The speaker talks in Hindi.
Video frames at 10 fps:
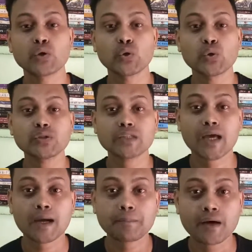हो चाहे
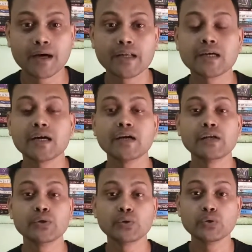आप खाना खा
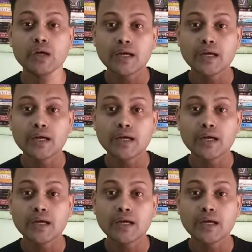रहे हो